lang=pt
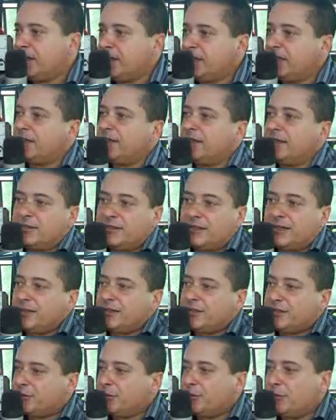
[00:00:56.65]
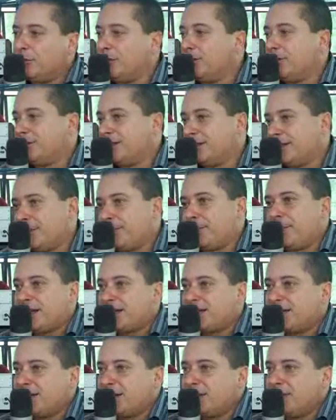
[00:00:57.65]
E já estourou, já até
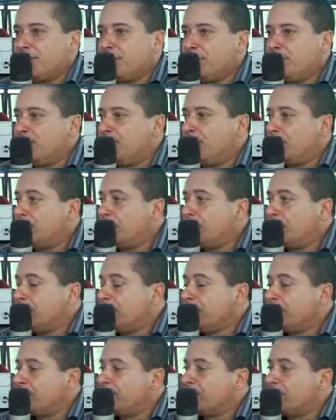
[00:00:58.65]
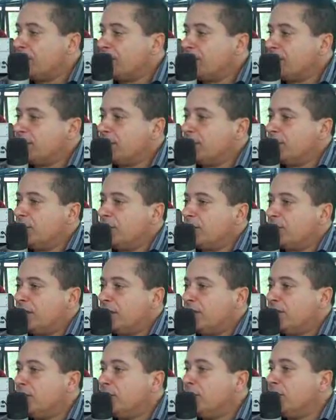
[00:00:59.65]
passei um pouco. Então, assim, eu
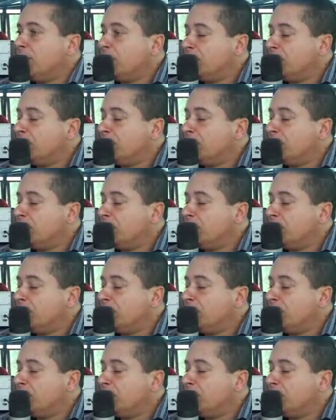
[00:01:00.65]
tenho